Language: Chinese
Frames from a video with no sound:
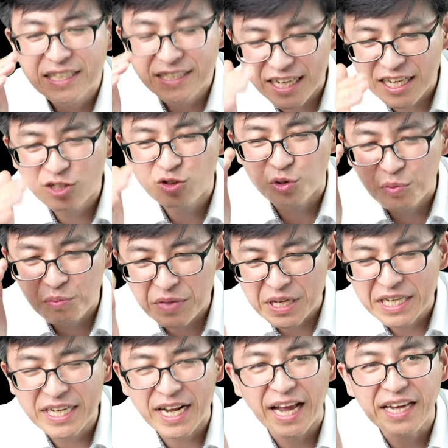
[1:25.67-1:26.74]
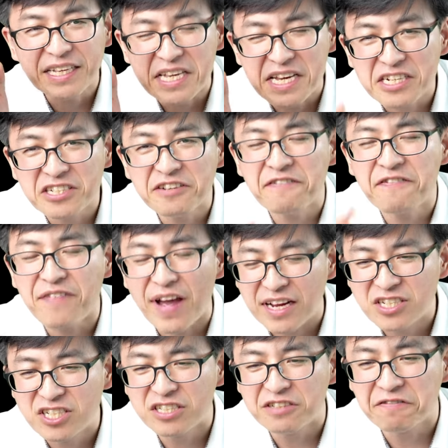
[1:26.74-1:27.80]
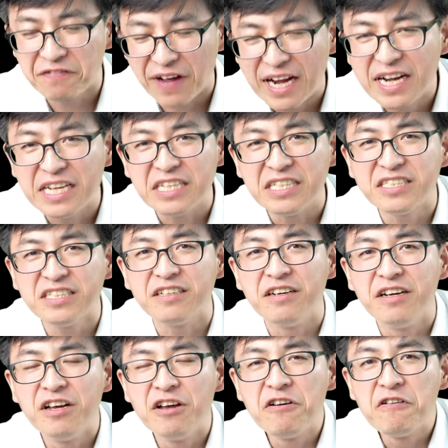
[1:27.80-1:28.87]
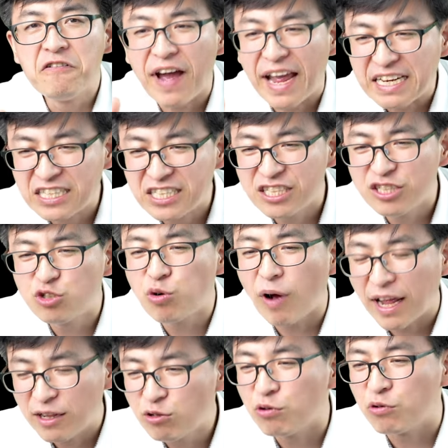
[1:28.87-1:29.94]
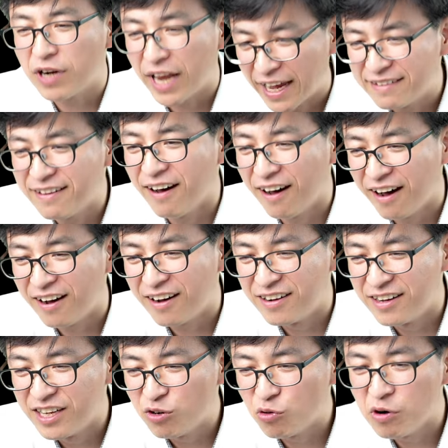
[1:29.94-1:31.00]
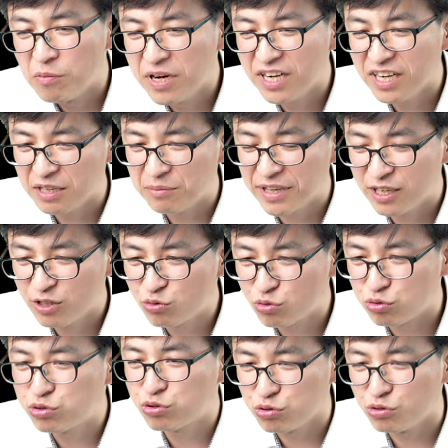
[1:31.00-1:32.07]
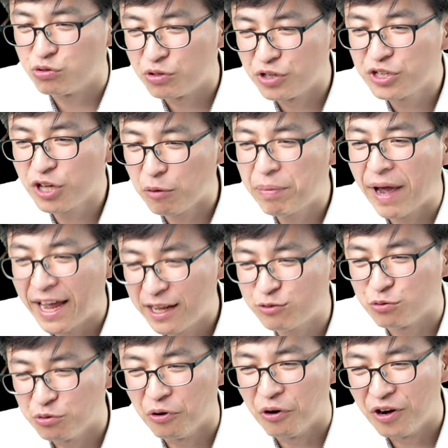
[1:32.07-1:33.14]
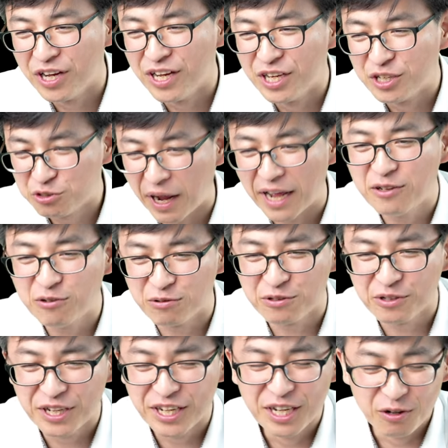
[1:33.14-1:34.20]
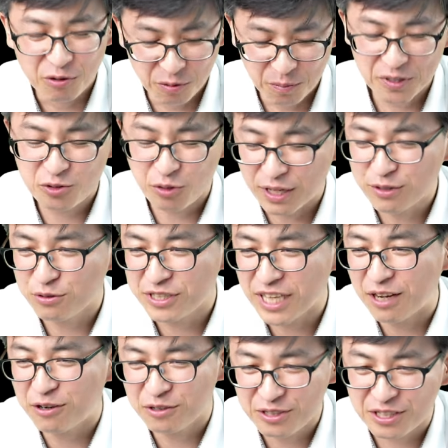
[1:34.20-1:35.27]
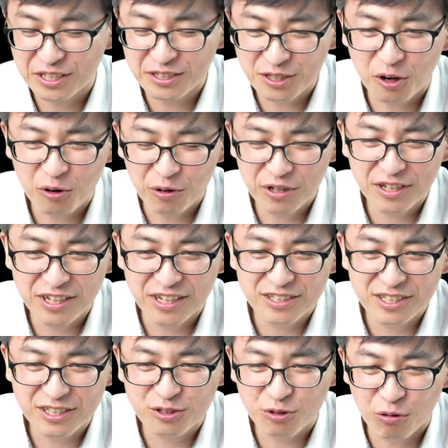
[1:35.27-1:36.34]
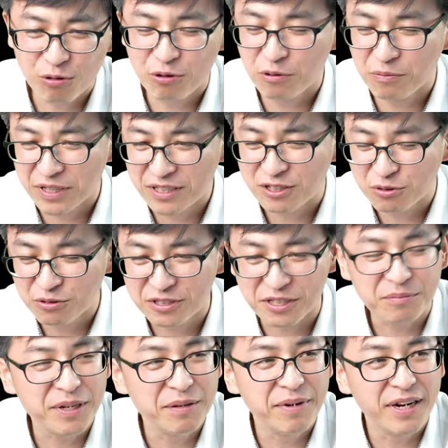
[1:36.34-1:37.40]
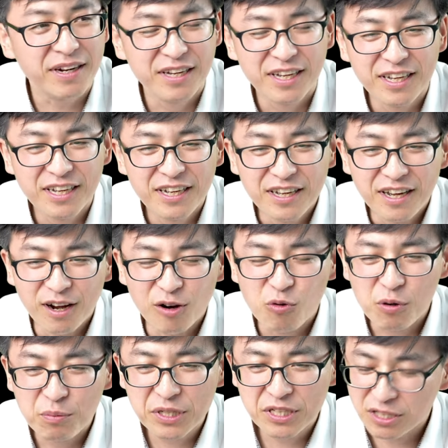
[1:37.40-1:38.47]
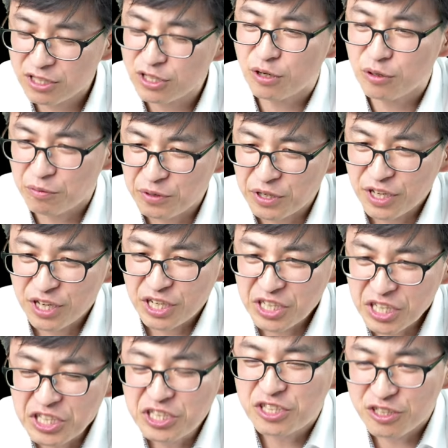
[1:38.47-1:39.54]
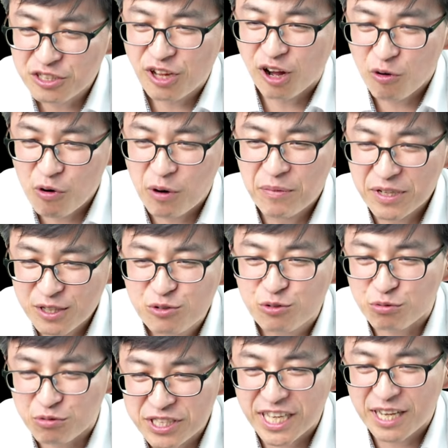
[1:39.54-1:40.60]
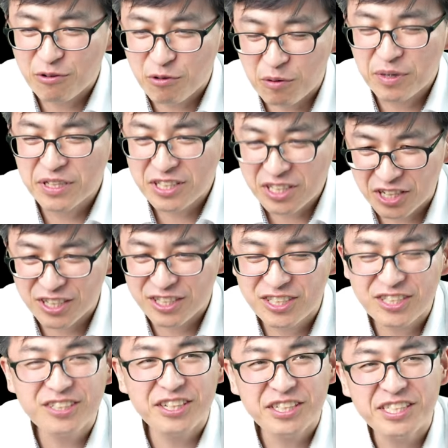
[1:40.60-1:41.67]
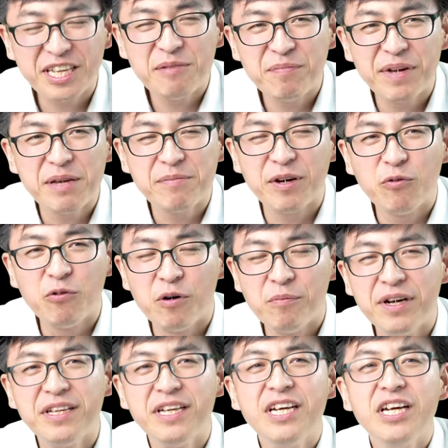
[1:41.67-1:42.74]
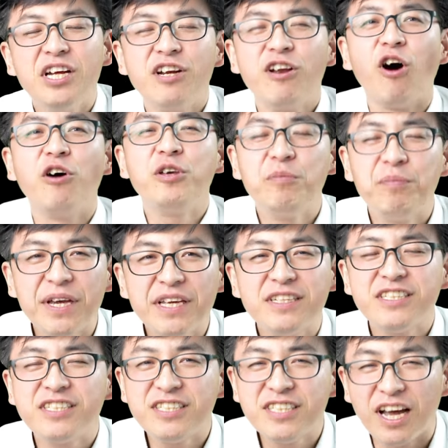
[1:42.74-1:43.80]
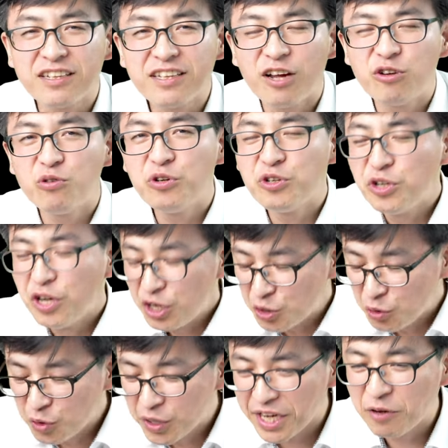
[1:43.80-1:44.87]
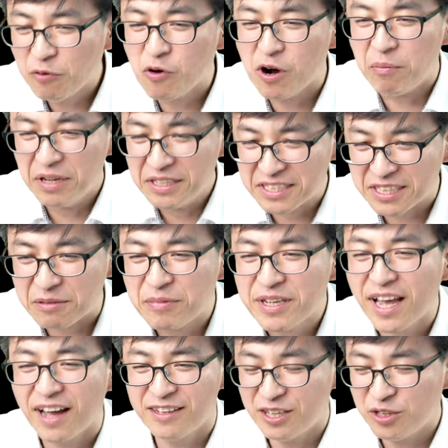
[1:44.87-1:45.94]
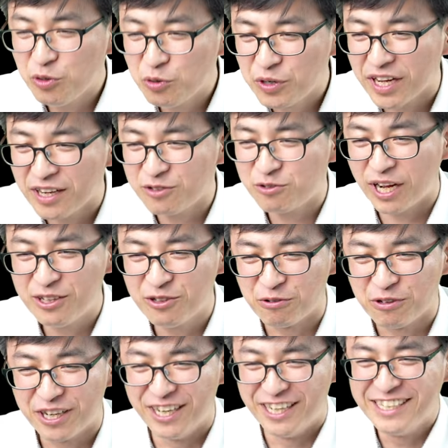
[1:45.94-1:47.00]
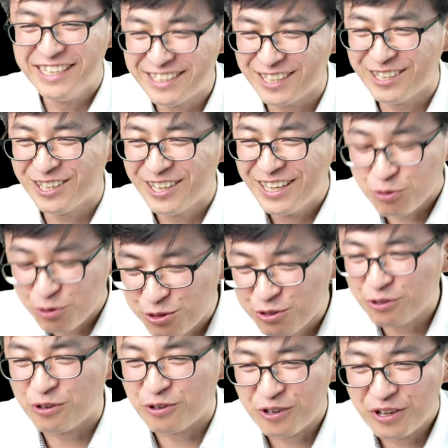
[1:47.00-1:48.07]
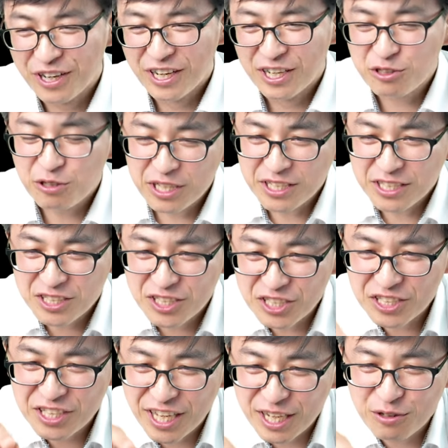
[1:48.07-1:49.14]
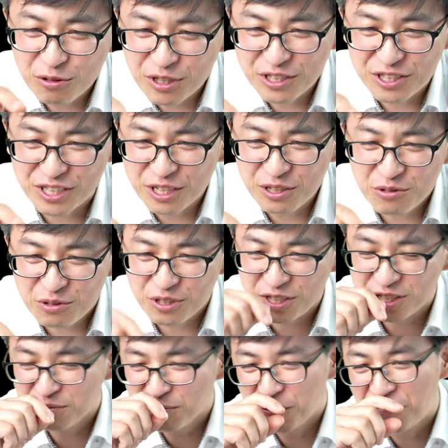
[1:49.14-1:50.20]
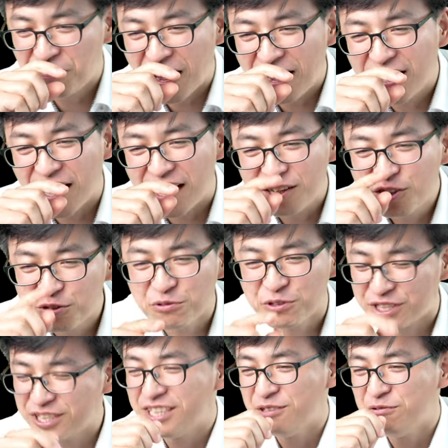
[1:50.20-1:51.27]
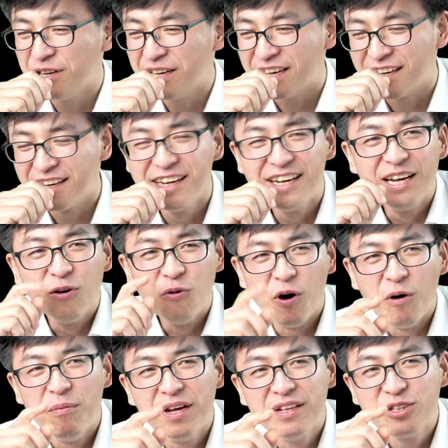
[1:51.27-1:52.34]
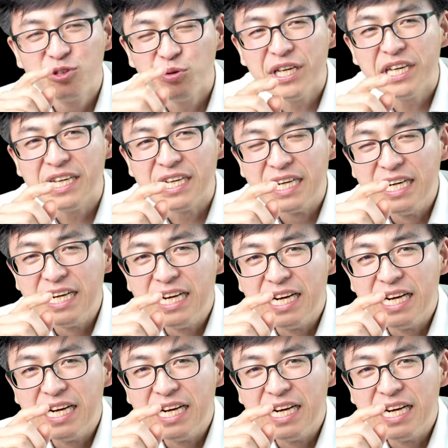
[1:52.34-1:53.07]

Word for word: 这种敏感也是反智、反理性、反智传统来的哈。我们里面的毒素要排毒。传统，我们传统家庭教会的这些童工们、弟兄姐妹们，呃，我们一定要意识到我们的祖先、我们可敬的先辈们、我们老一辈的信仰当中留给我们怎么样的优良传统和一些毒素。所以今天对哲学这么反感，就是因为我们对。